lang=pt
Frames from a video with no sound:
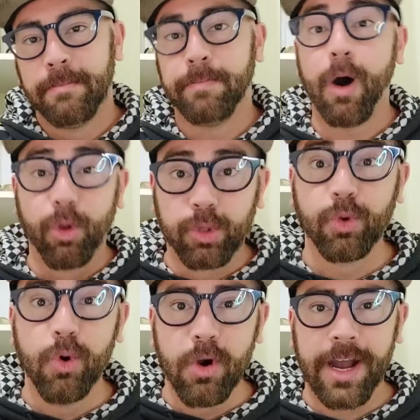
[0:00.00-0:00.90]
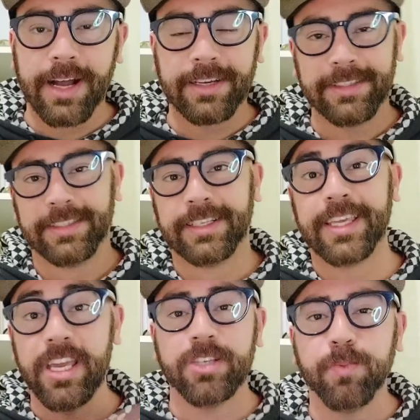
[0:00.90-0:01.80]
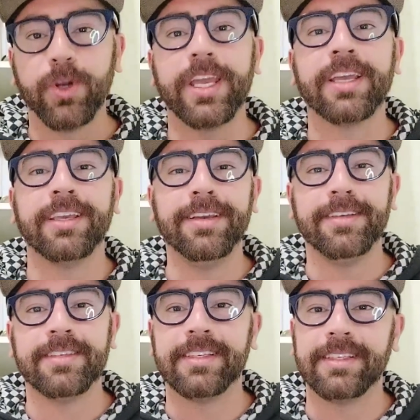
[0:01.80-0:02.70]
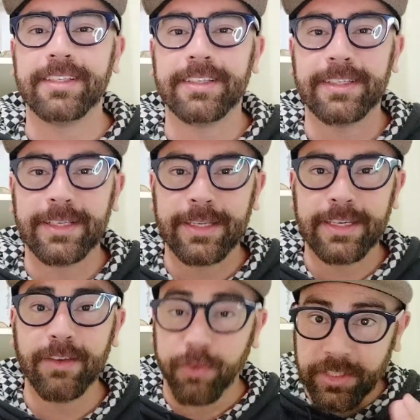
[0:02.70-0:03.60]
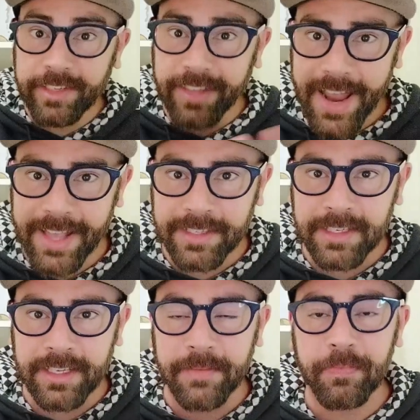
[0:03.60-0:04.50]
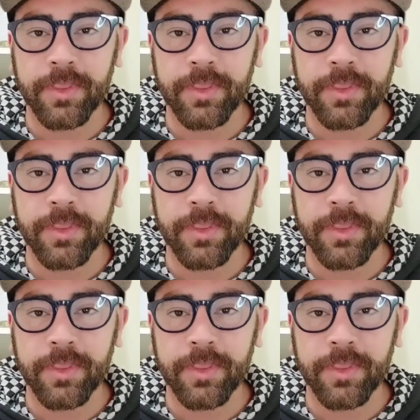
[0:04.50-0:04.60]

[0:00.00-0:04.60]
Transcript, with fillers: Paulo Turra, quis porque quis, que fossem 13.